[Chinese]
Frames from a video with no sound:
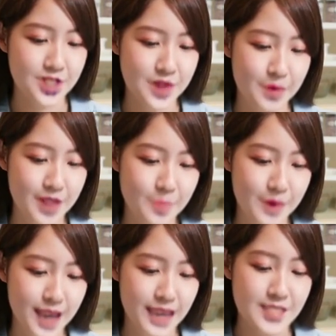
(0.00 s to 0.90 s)
李师傅能
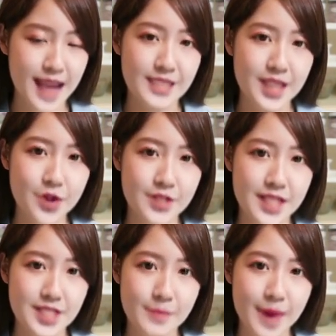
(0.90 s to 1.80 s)
不能赢下青春
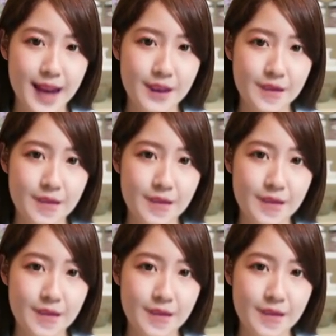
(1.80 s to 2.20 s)
对决吧。